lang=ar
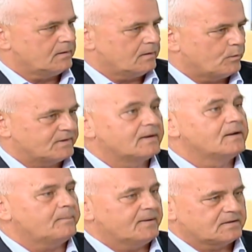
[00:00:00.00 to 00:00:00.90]
قوات
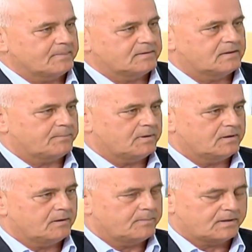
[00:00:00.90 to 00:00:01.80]
النخبة إذا بدك
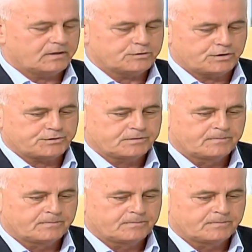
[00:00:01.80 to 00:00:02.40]
بكل جيش